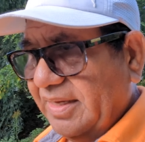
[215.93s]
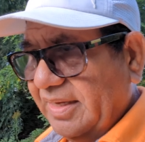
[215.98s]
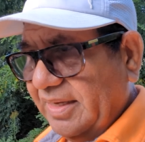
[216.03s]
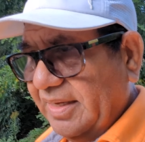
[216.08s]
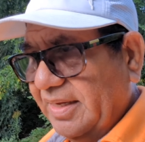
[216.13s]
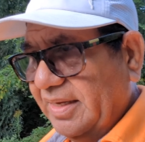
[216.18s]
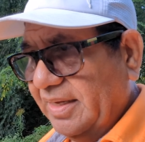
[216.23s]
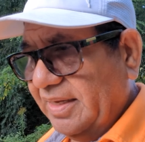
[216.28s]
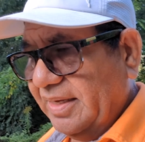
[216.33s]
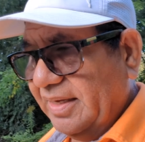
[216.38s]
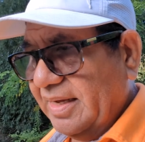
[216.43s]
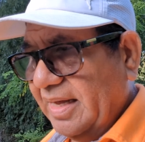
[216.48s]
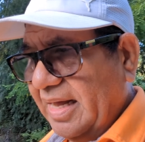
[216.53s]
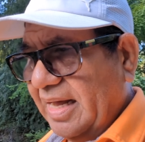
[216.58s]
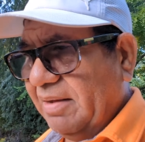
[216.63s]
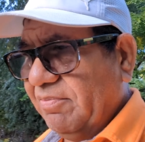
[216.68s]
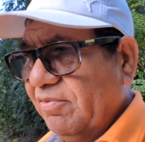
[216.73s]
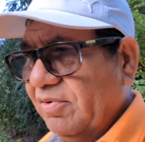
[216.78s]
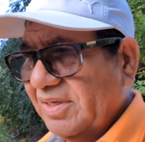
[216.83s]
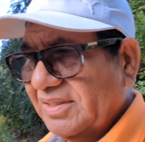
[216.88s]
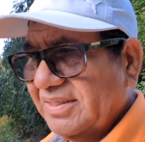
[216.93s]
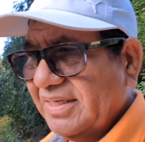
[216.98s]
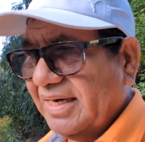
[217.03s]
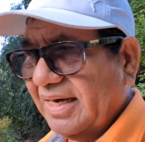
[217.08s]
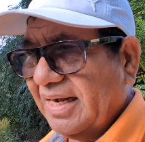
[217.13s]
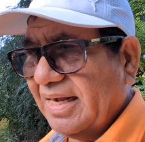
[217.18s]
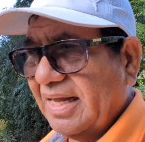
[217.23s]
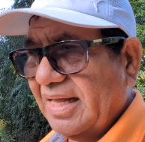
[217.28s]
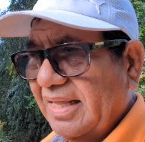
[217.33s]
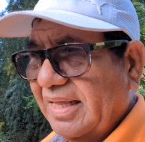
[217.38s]
y hablo
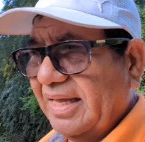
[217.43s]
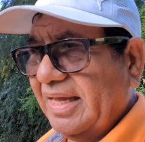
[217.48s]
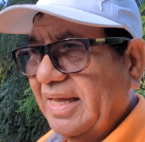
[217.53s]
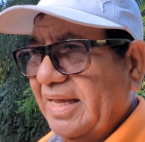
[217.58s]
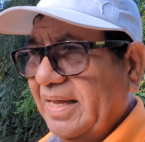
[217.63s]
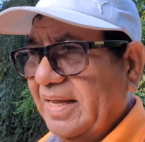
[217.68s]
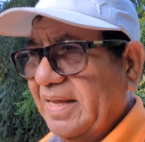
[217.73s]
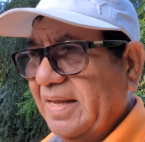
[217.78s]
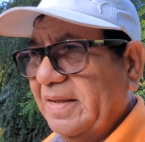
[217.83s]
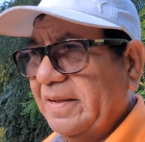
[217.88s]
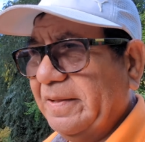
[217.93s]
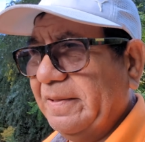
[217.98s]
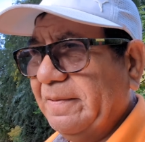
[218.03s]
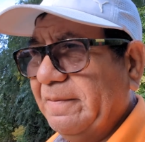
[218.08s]
acerca de,